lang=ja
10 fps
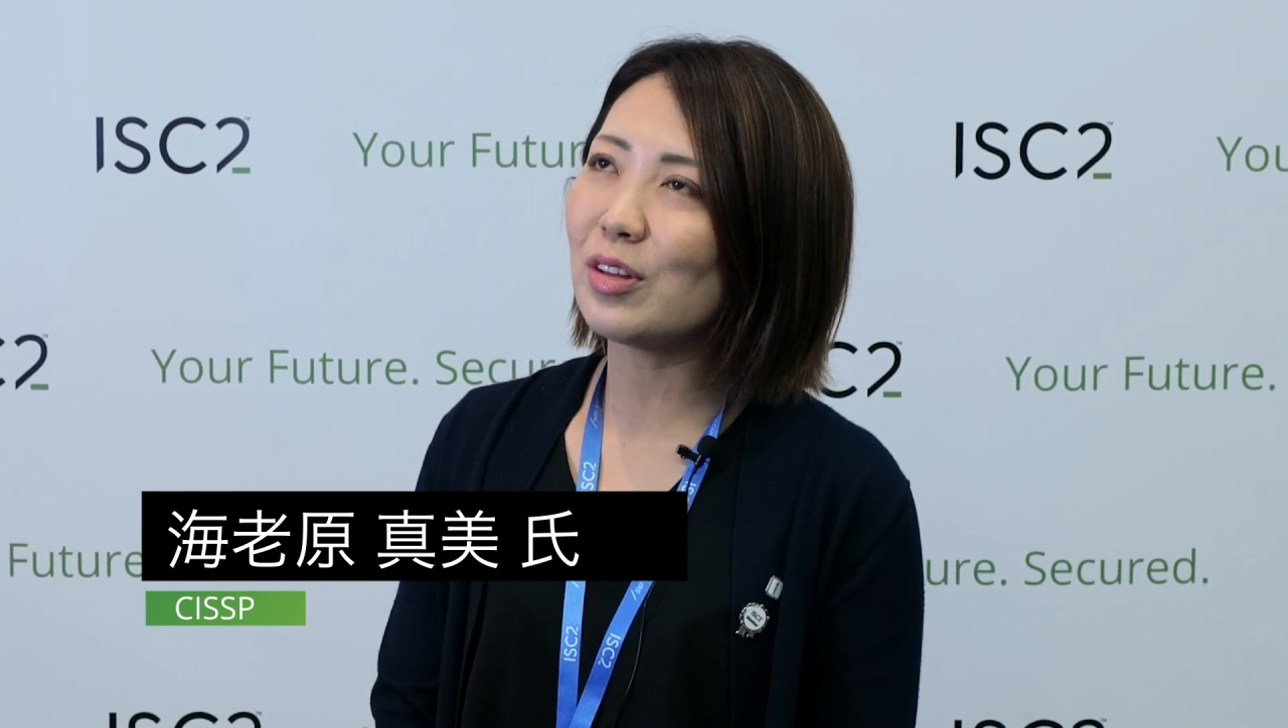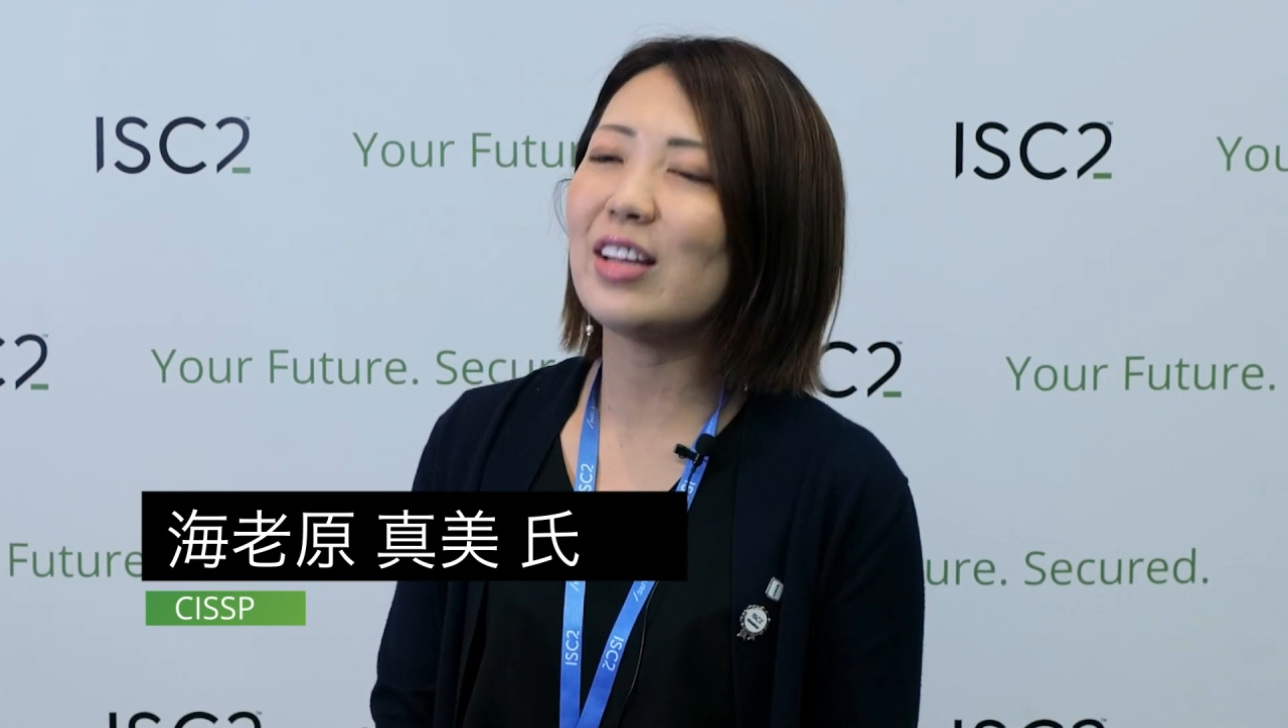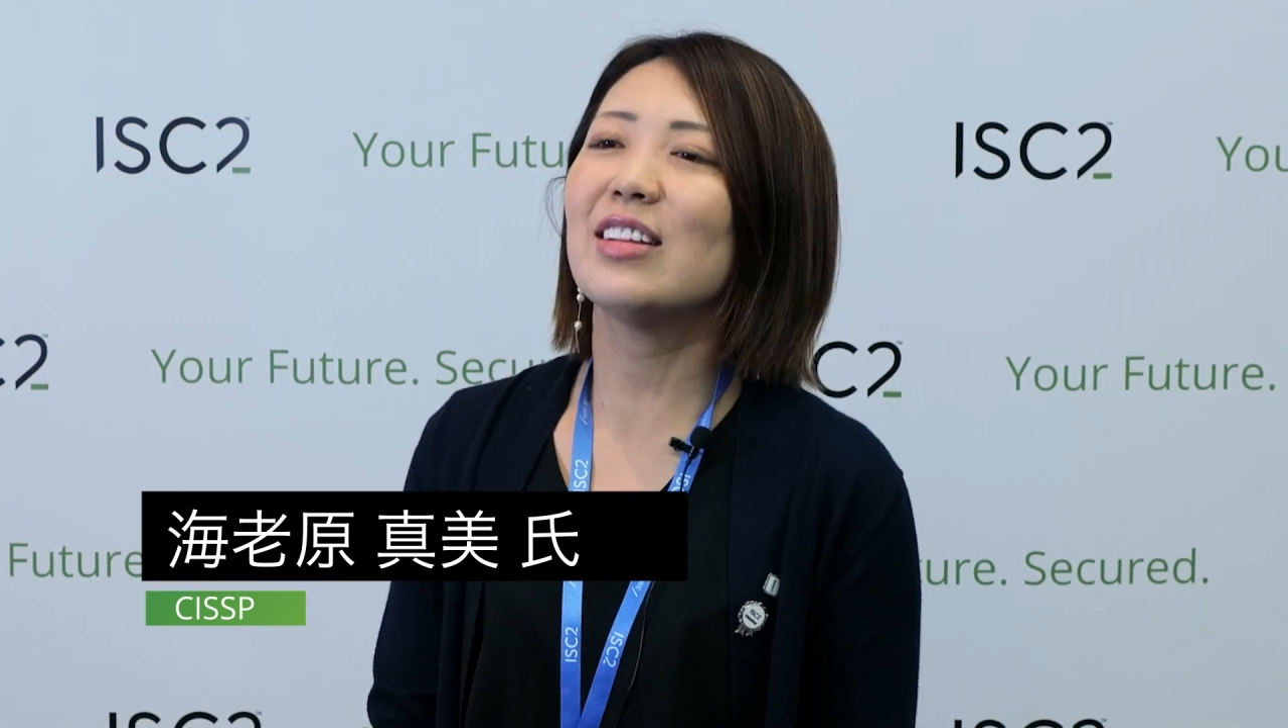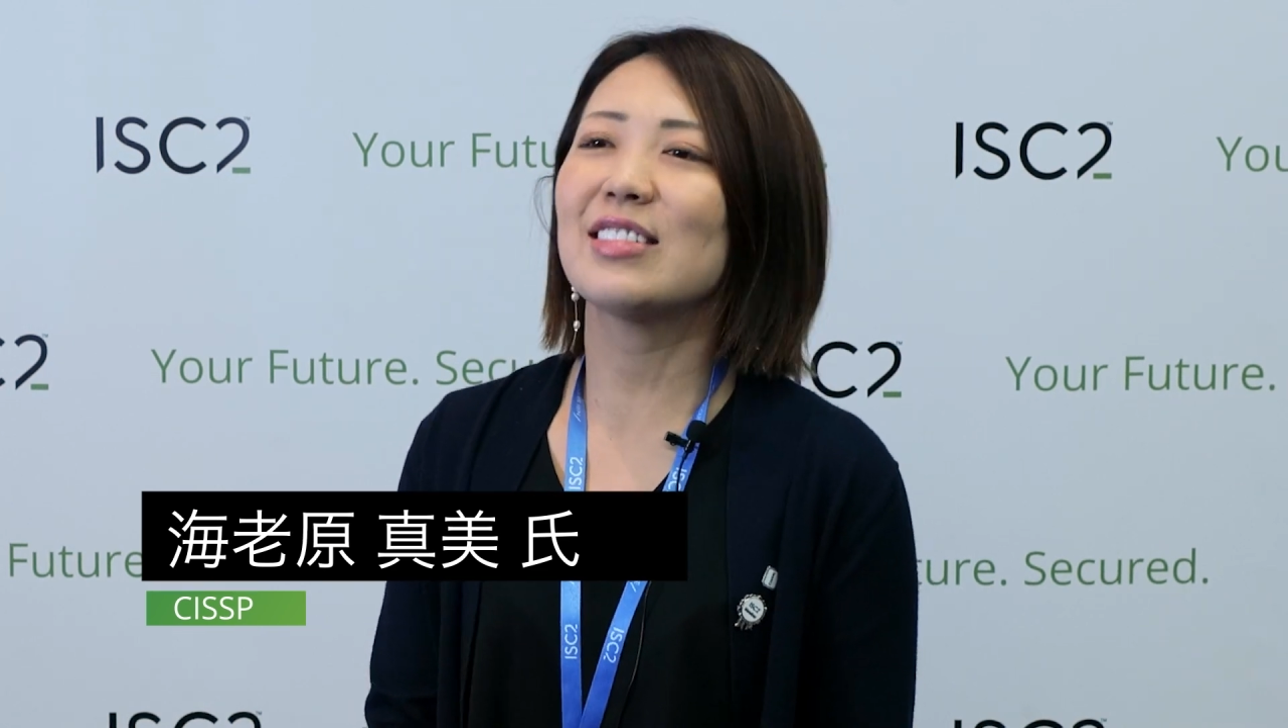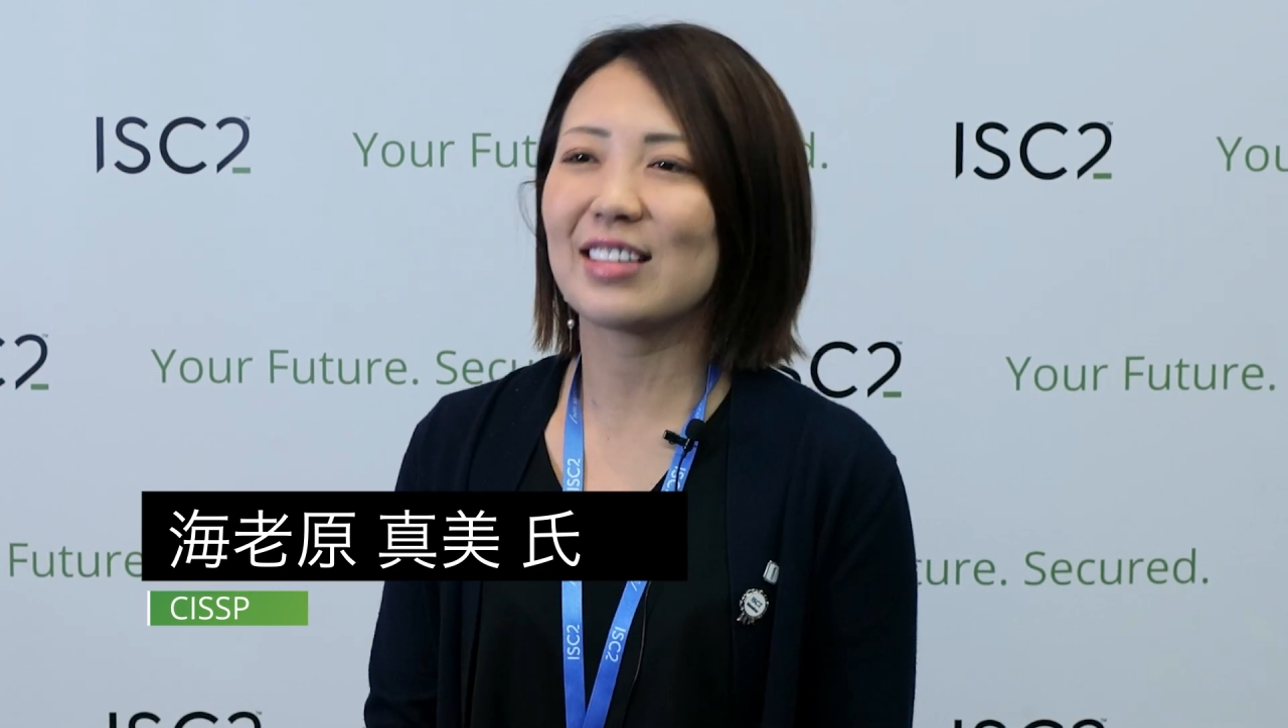
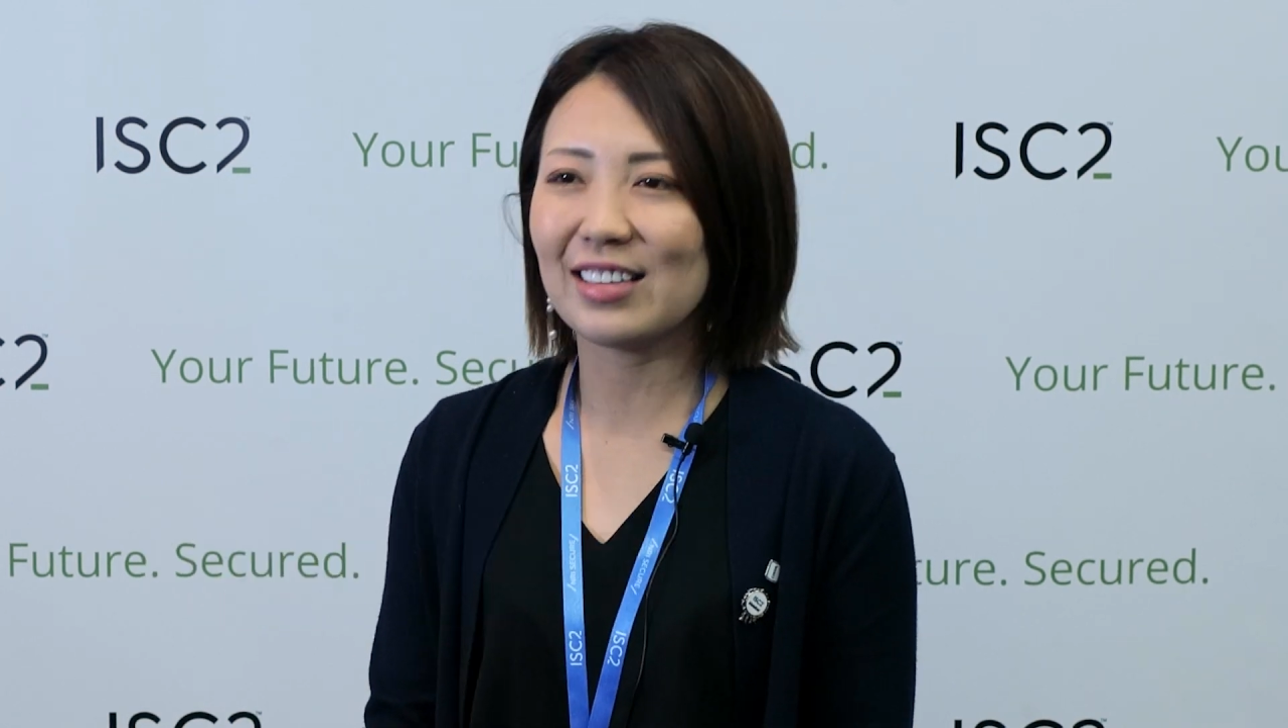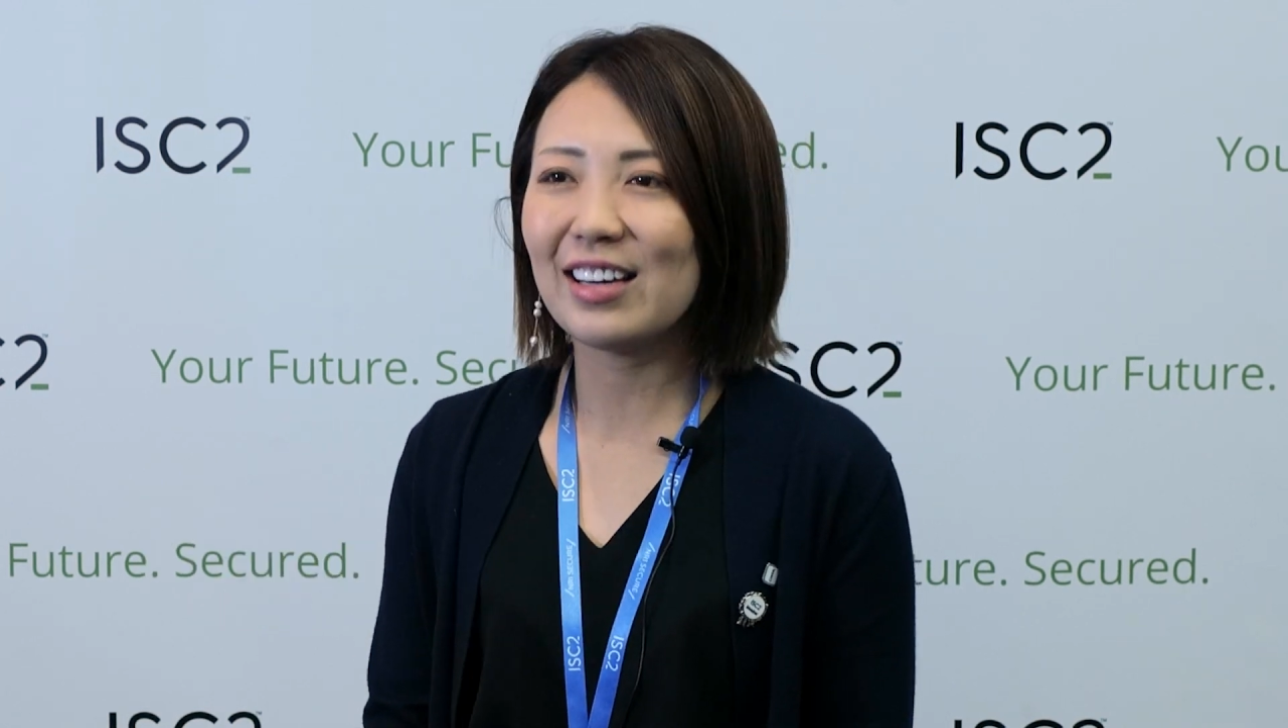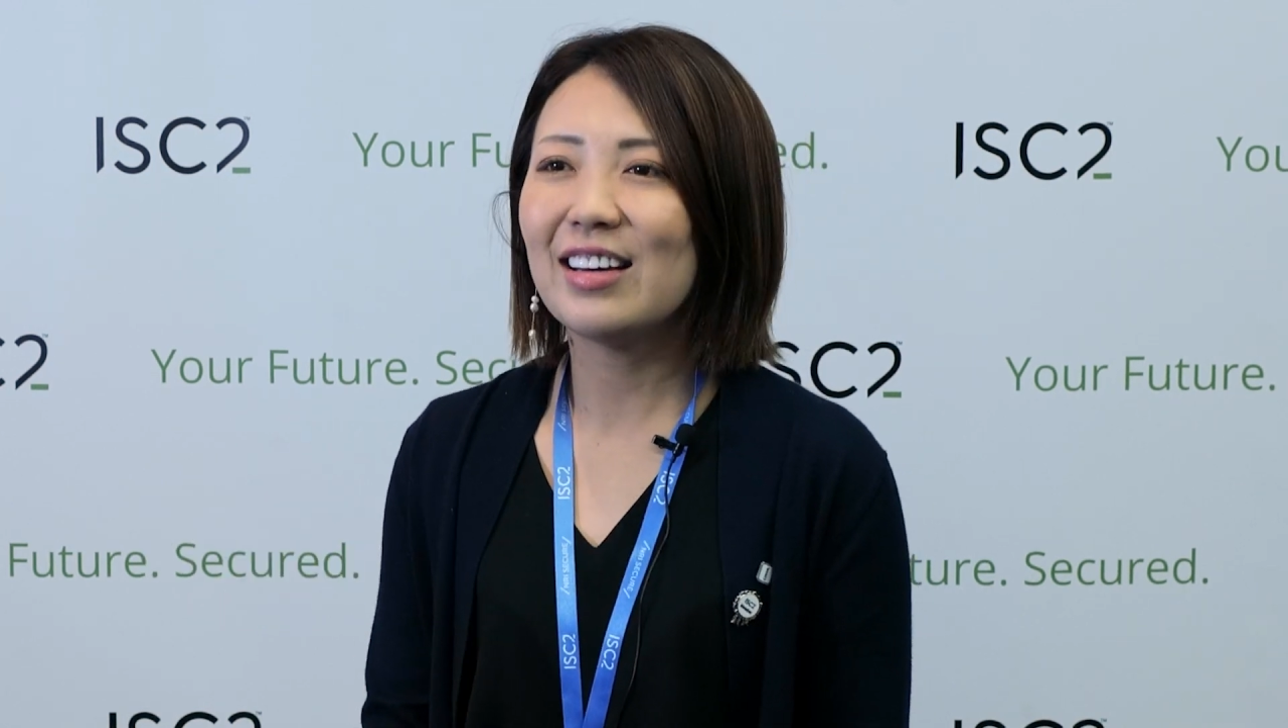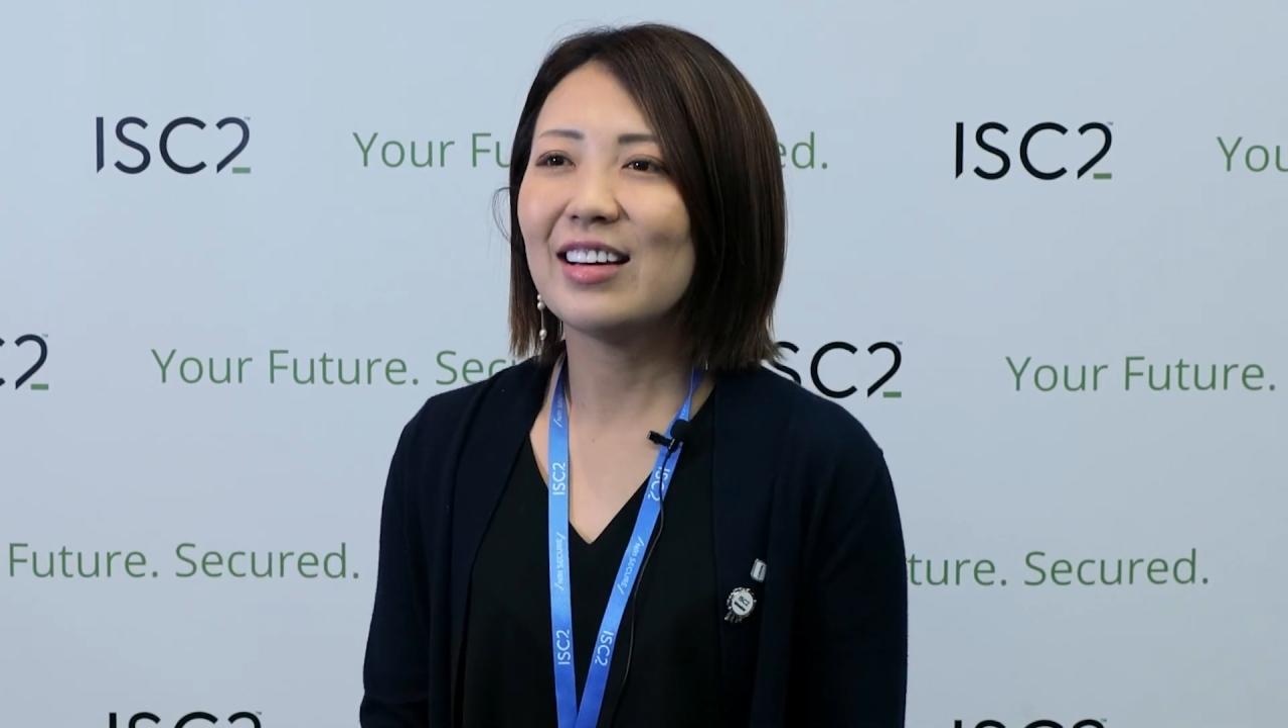年ですかね